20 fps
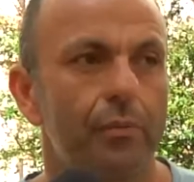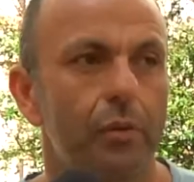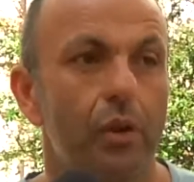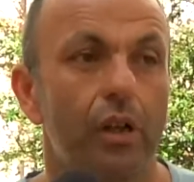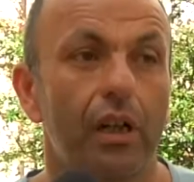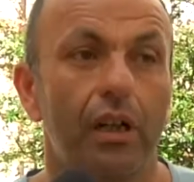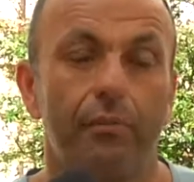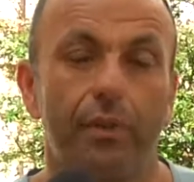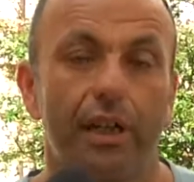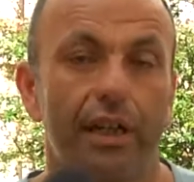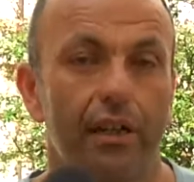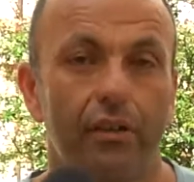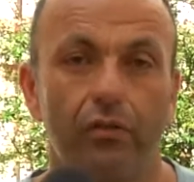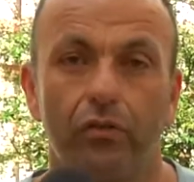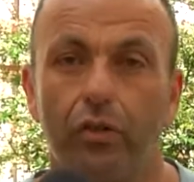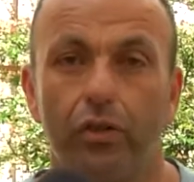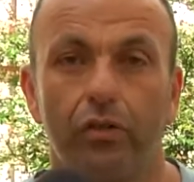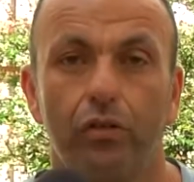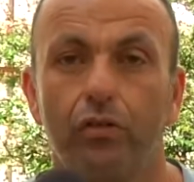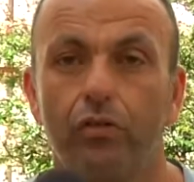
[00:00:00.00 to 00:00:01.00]
programma che a
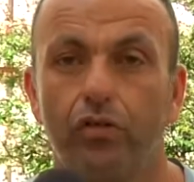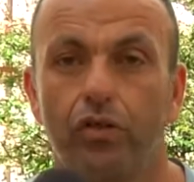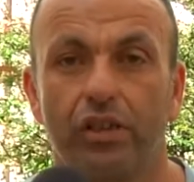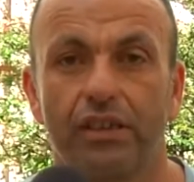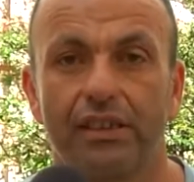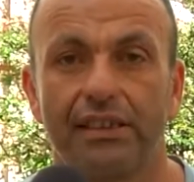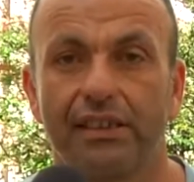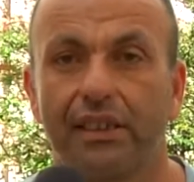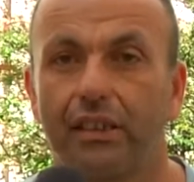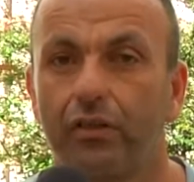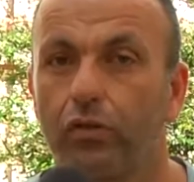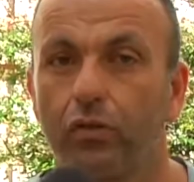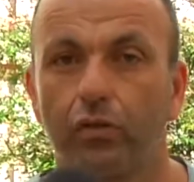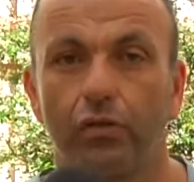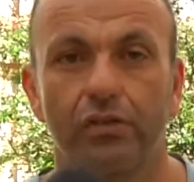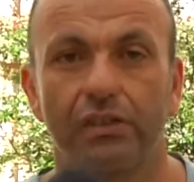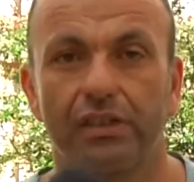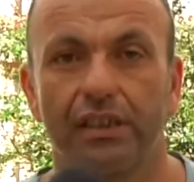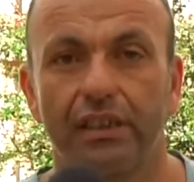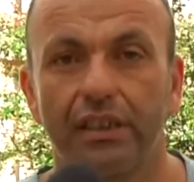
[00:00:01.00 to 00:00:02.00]
noi non ci è stato
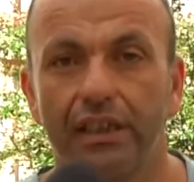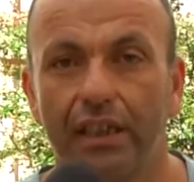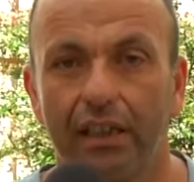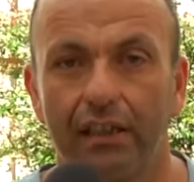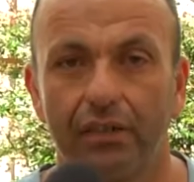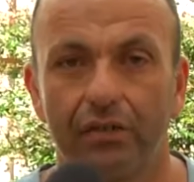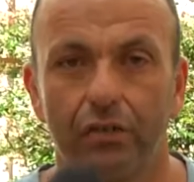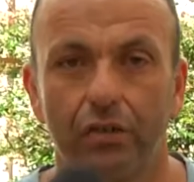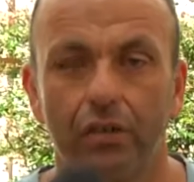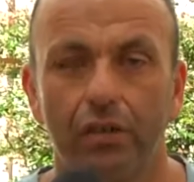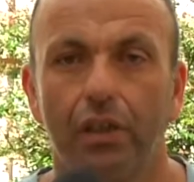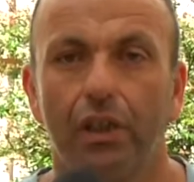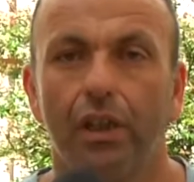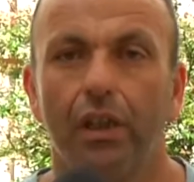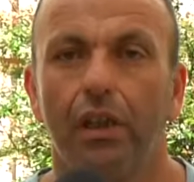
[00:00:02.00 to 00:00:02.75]
consegnato,